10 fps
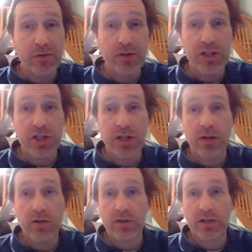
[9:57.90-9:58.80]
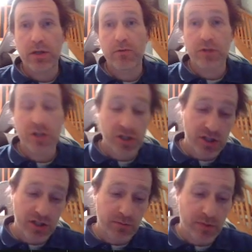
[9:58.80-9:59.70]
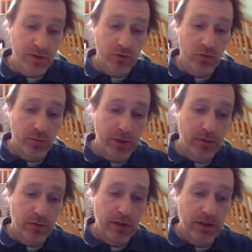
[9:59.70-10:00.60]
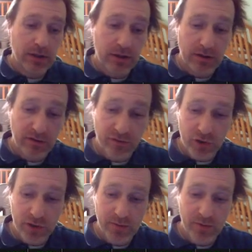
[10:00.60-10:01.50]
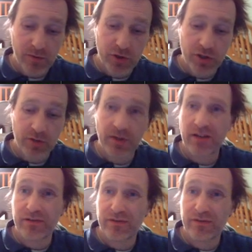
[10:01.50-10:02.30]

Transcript: Guichard. Alors, Casino Guichard, j'aime pas trop parce que c'est franchement moche comme ça.